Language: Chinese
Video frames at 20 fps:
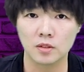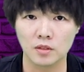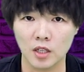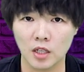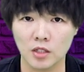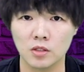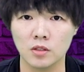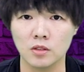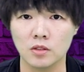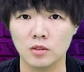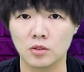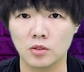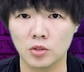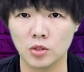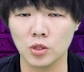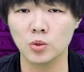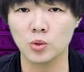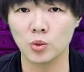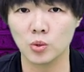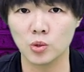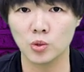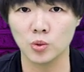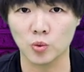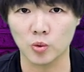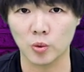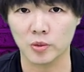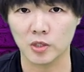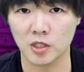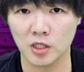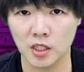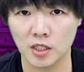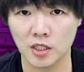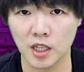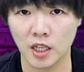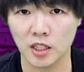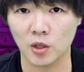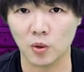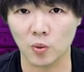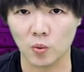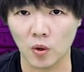但是这就是我们现
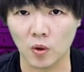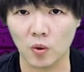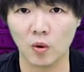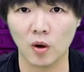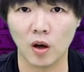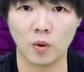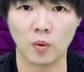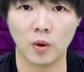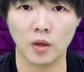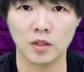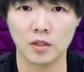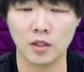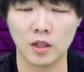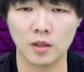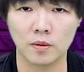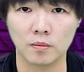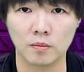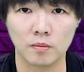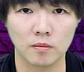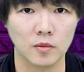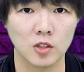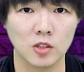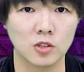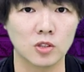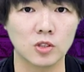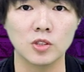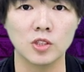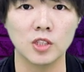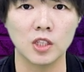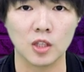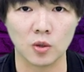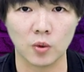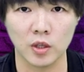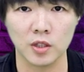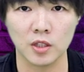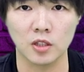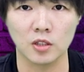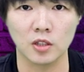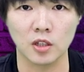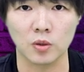在的文化观点、世界的
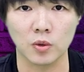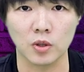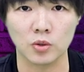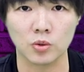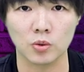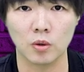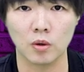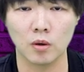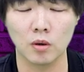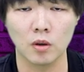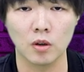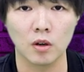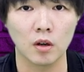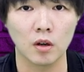观点，认为说